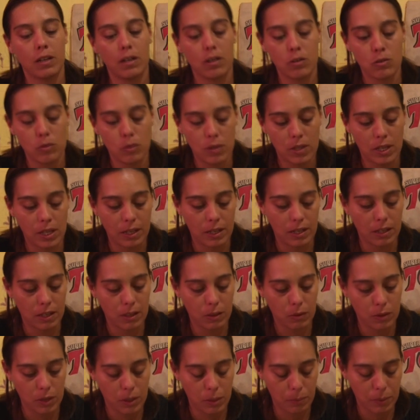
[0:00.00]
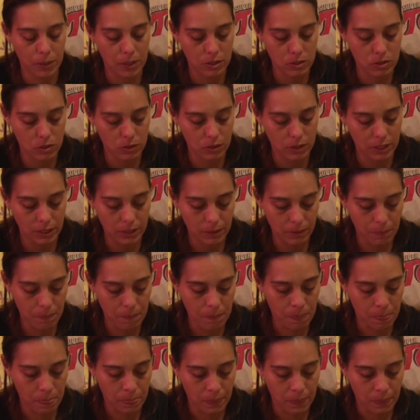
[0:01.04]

Resulta que una persona,